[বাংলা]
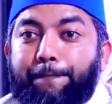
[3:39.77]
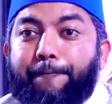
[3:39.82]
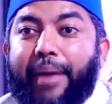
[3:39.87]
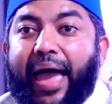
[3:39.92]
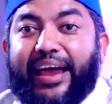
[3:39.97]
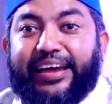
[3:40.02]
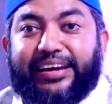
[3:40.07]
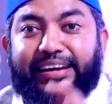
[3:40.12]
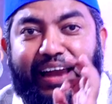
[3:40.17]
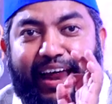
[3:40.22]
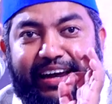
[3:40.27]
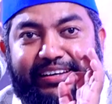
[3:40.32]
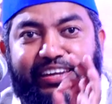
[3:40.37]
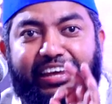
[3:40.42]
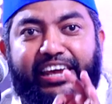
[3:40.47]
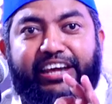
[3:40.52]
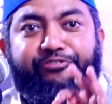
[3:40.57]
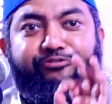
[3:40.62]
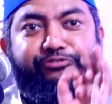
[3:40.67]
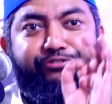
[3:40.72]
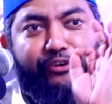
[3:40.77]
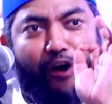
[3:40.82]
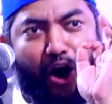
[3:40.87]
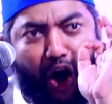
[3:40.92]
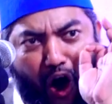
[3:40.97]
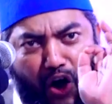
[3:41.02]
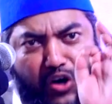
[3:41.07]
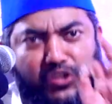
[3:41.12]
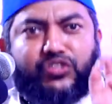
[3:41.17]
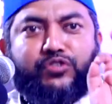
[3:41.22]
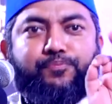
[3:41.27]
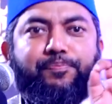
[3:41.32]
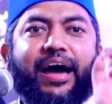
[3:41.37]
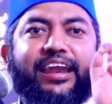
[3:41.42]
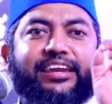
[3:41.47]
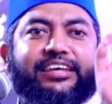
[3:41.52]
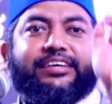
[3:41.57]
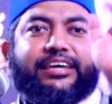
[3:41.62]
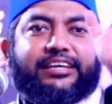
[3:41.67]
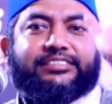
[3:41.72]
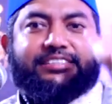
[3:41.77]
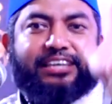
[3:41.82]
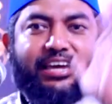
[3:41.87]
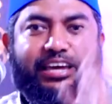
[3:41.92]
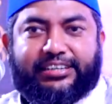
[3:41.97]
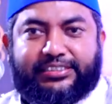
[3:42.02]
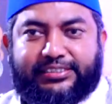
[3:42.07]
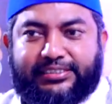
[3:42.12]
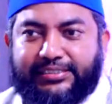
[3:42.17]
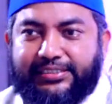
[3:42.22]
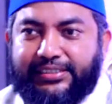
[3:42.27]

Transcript: ম্যাগনেটিক ফোর্স বানিয়েছেন